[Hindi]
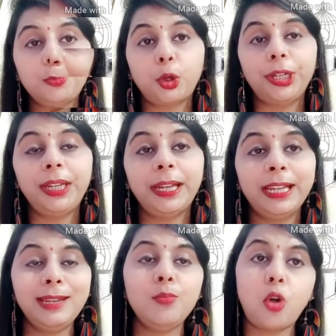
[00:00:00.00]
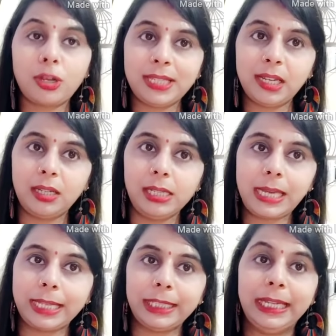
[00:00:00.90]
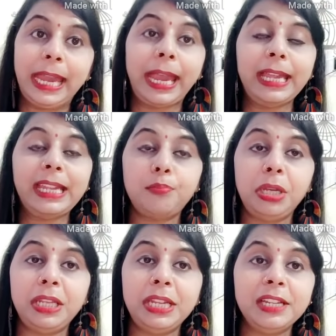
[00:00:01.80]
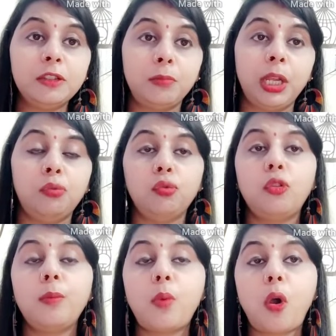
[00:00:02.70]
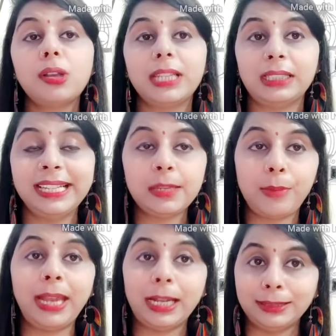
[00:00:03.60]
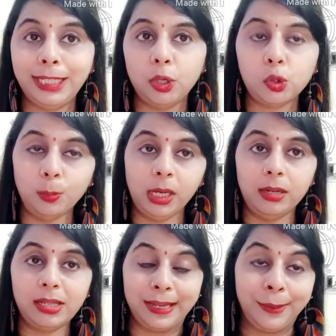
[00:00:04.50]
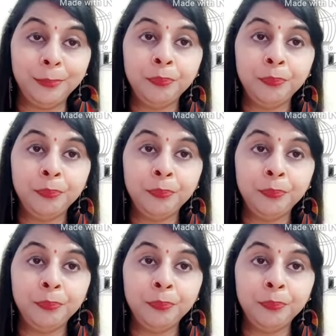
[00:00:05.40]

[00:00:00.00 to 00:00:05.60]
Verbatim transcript: पॉइंट है कि बहुत सी गर्ल्स कहती हैं कि पीरियड्स में उनको बहुत ज़्यादा स्मेल आती है उस ब्लड से